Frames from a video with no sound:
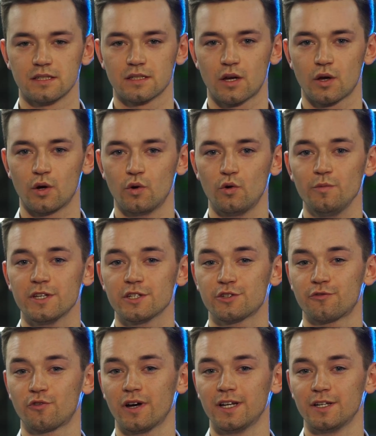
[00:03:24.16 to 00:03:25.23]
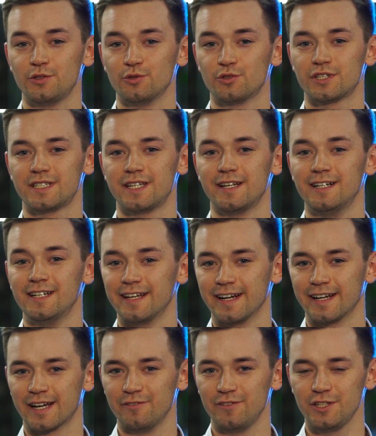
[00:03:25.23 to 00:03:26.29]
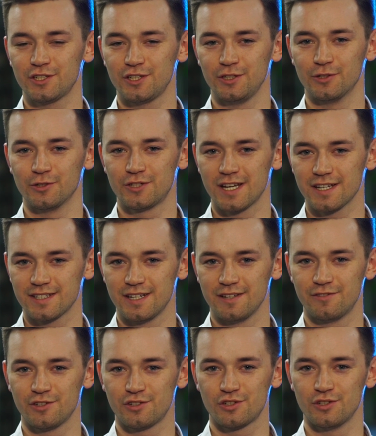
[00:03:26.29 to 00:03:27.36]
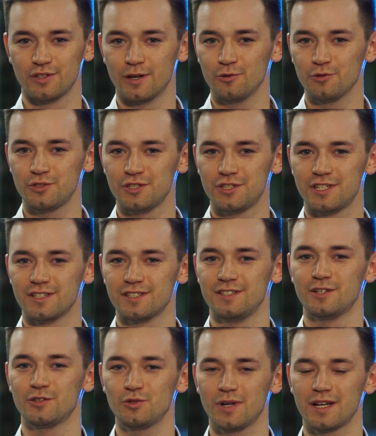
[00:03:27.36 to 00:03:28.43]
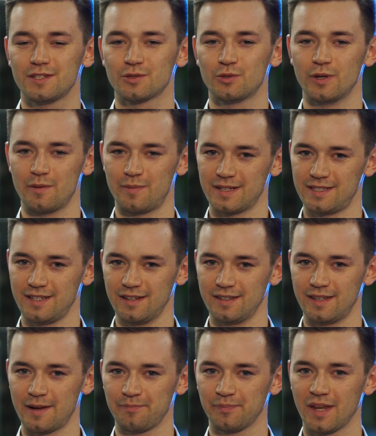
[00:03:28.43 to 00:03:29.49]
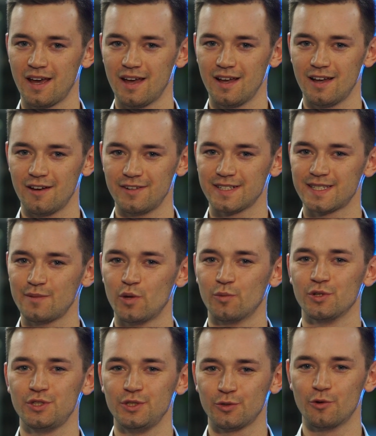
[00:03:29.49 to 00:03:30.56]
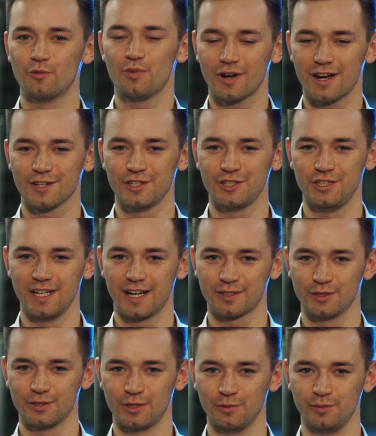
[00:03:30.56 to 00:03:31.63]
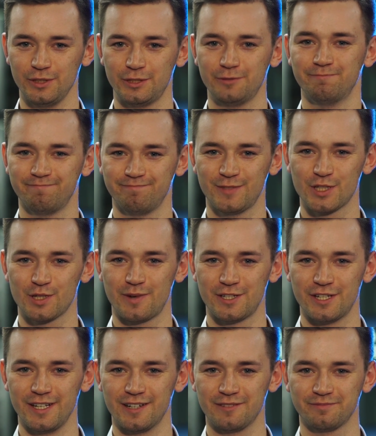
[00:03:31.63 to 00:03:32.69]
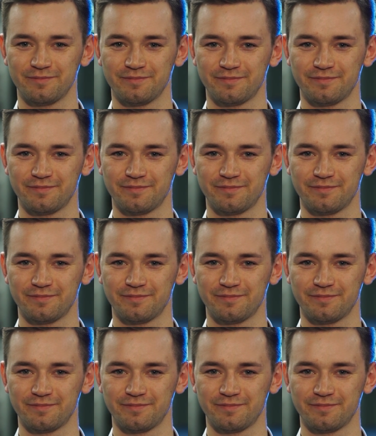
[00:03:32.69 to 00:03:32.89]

Skoro umiesz wkładać już sterylne rękawiczki, to czas najwyższy nauczyć się znieczulać skórę pacjenta. W następnym odcinku pokażę Ci jak to zrobić. Do zobaczenia.